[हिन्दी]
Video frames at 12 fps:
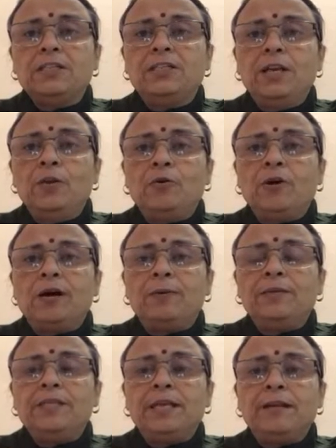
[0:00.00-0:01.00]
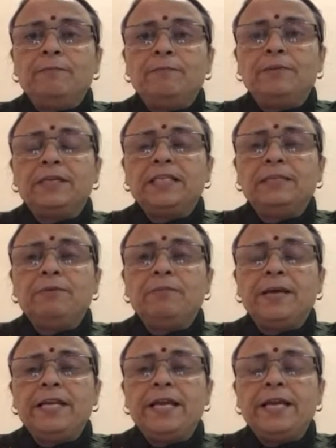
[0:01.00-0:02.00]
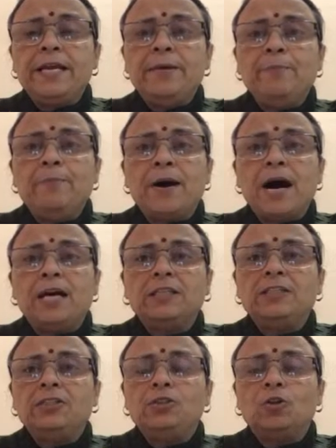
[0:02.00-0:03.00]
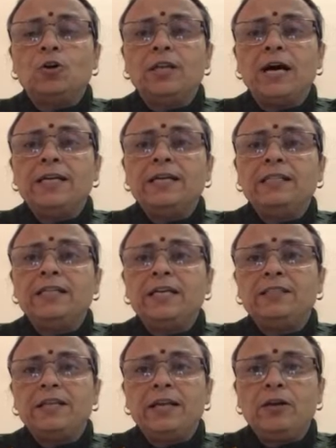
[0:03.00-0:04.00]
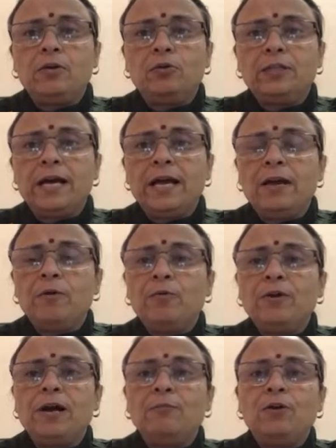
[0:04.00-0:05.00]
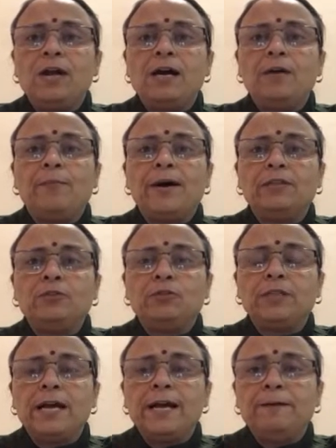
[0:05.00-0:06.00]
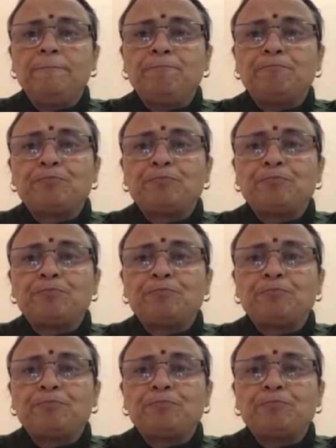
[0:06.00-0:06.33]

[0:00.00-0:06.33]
जिन लोगों का भी जन्म किसी भी महीने की पाँच चौदह या तेईस तारीख को होता है उनका मूलांक पाँच होता है